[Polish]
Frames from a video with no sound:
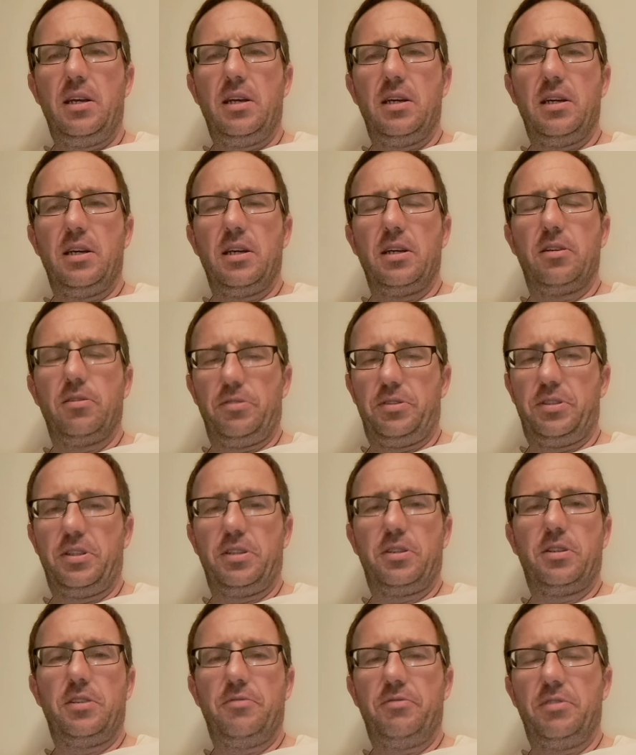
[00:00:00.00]
e,
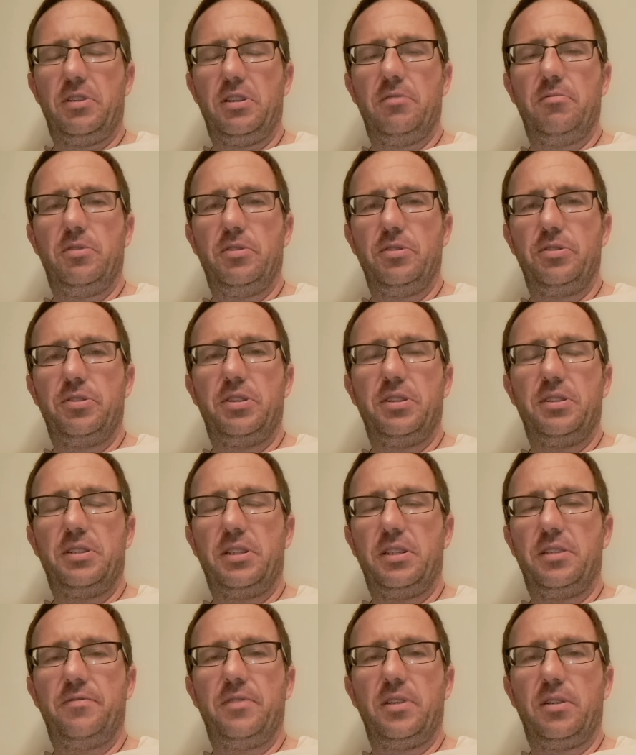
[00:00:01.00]
konsekrowaną hostię
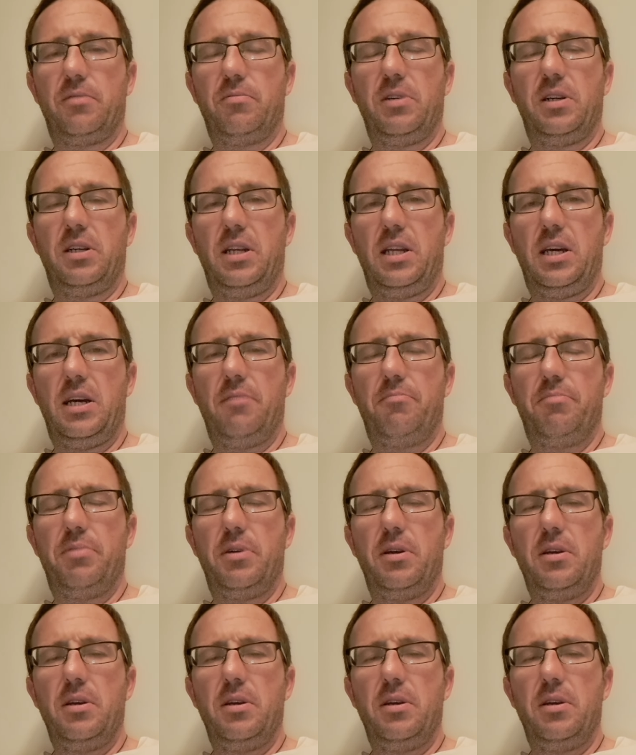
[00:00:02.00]
za zwykły chleb.